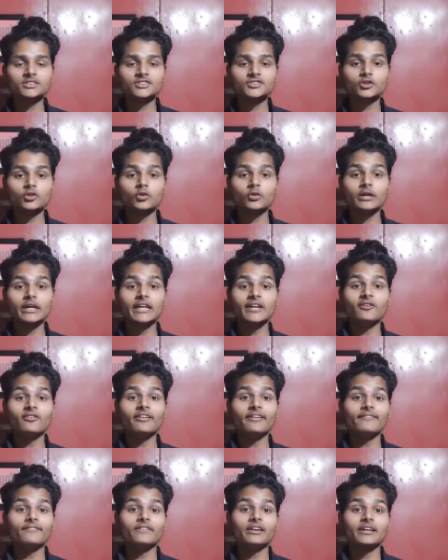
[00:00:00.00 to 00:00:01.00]
सो हेलो
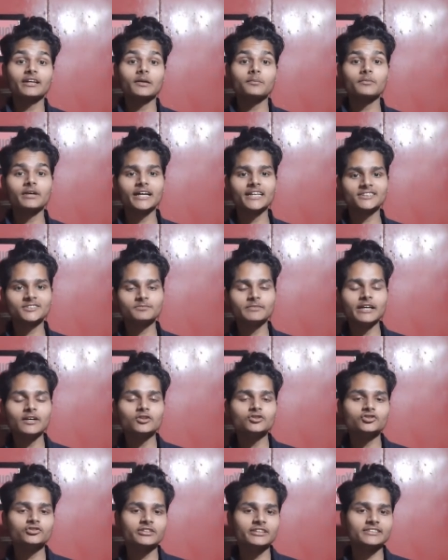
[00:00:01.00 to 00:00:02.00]
एंड वेलकम गाइस मैं
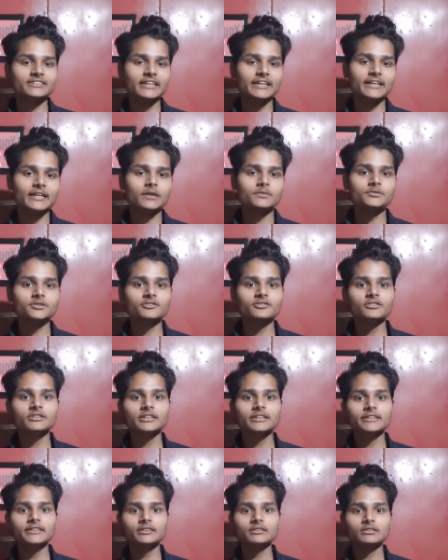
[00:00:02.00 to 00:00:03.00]
हूं श्वेत एंड आप सभी
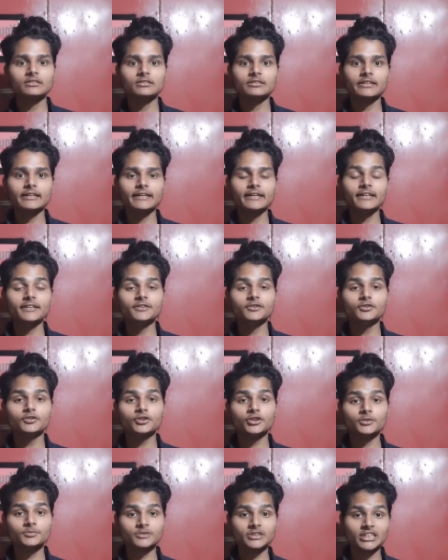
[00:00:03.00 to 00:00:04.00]
देख रहे हैं
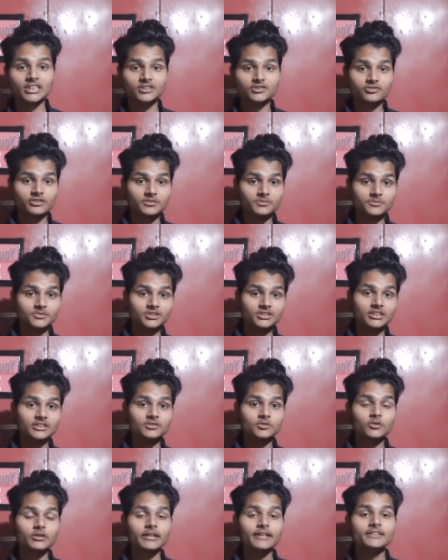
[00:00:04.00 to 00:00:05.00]
यूट्यूब चैनल श्वेत मिश्रा
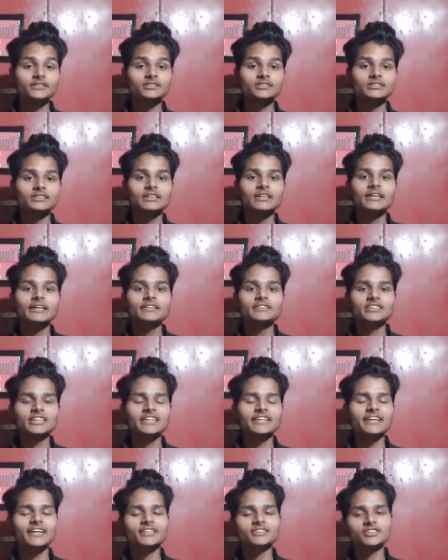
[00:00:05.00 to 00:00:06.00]
तो गाइस
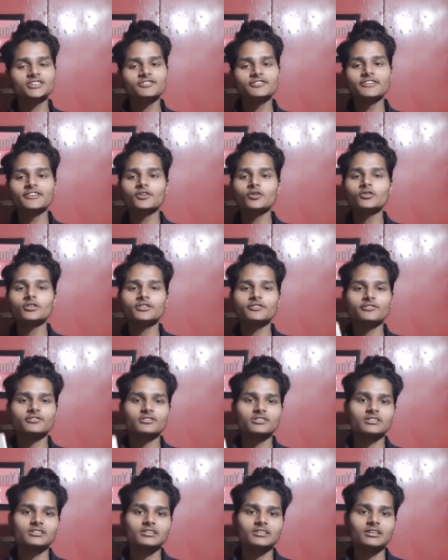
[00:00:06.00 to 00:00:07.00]
चलिए आज की वीडियो को
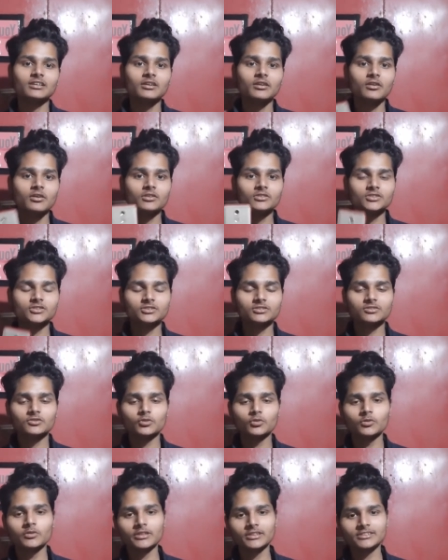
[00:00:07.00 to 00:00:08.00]

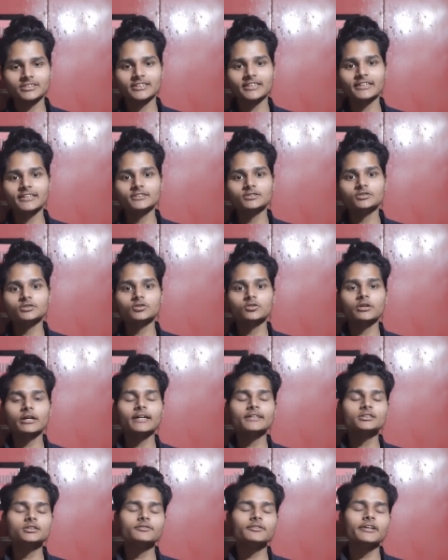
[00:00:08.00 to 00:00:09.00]
शुरू करते हैं सो so,
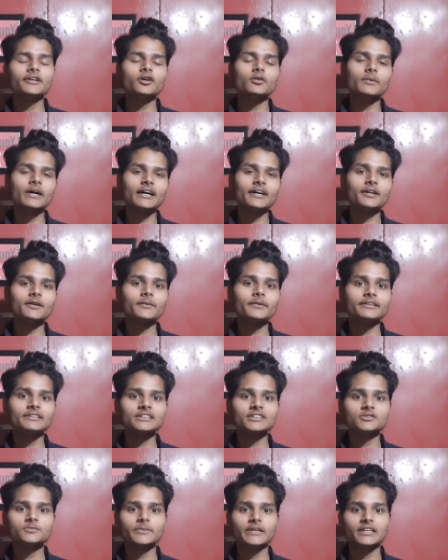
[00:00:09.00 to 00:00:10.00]
गाइस वीडियो में आगे
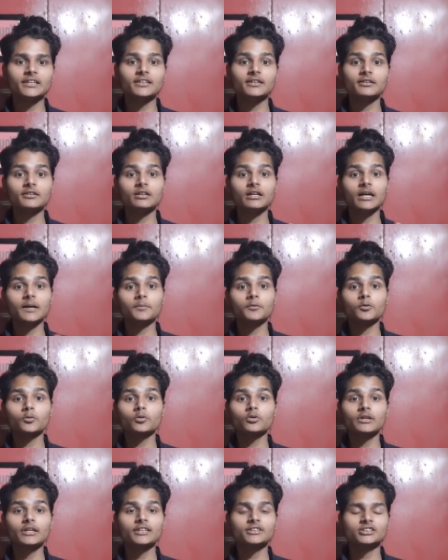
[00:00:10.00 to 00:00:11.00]
बढ़ने से पहले आपको
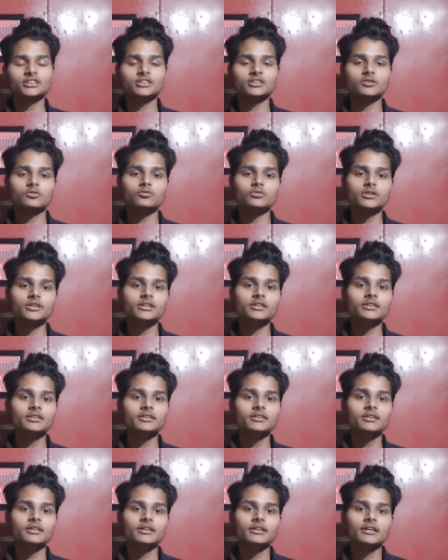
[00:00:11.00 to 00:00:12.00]
बोलना चाहता हूँ कि
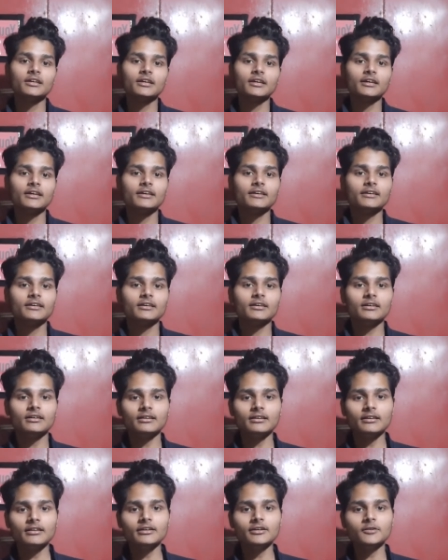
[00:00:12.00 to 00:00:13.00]

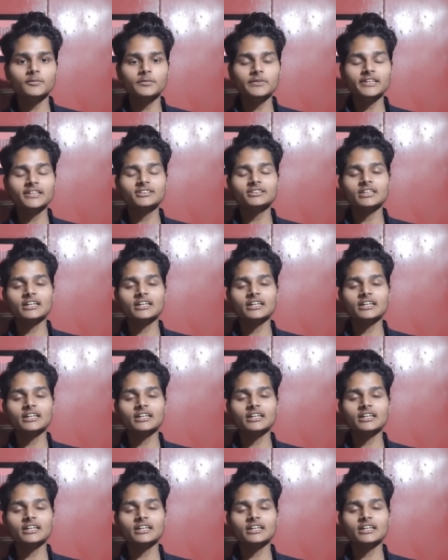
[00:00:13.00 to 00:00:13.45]
प्लीज़